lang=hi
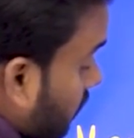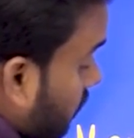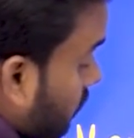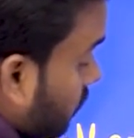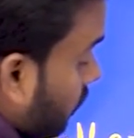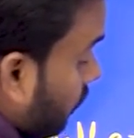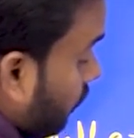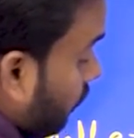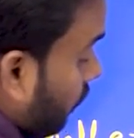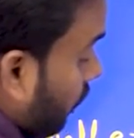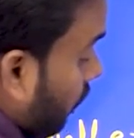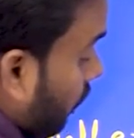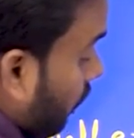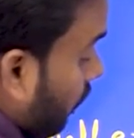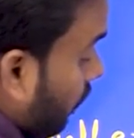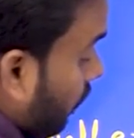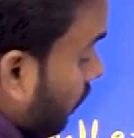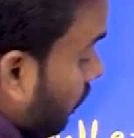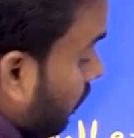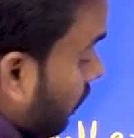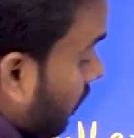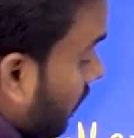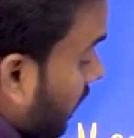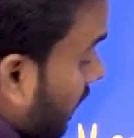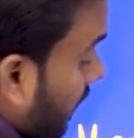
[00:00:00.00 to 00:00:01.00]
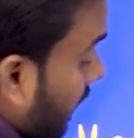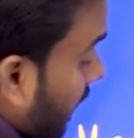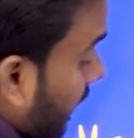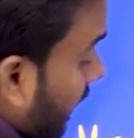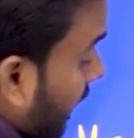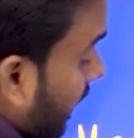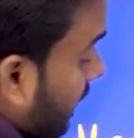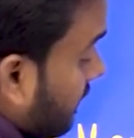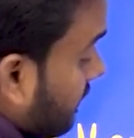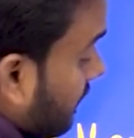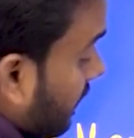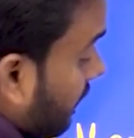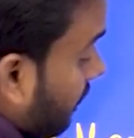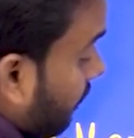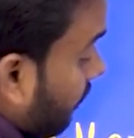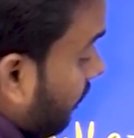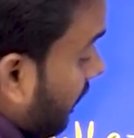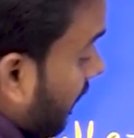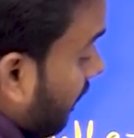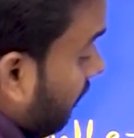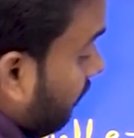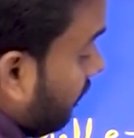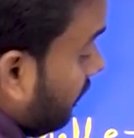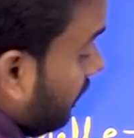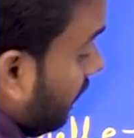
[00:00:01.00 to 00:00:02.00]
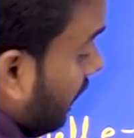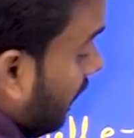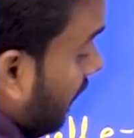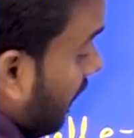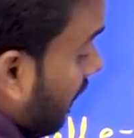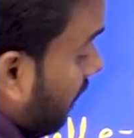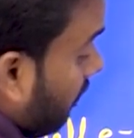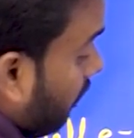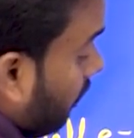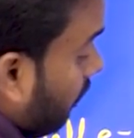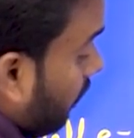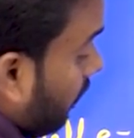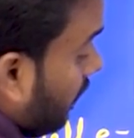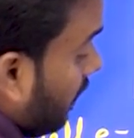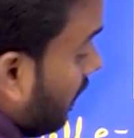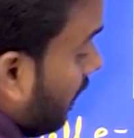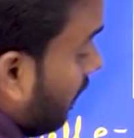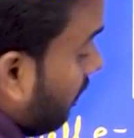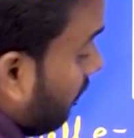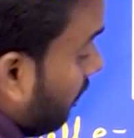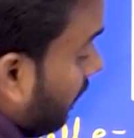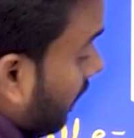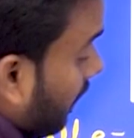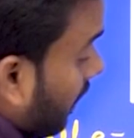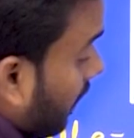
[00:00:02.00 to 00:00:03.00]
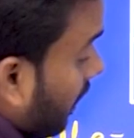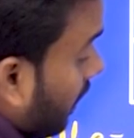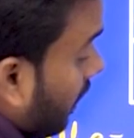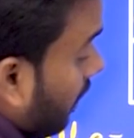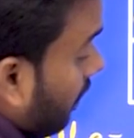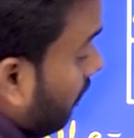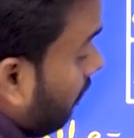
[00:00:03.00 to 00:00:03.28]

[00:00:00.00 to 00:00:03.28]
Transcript: दोस्तों फोर टू ऐसे ही फाइव थ्री आपको यहाँ पे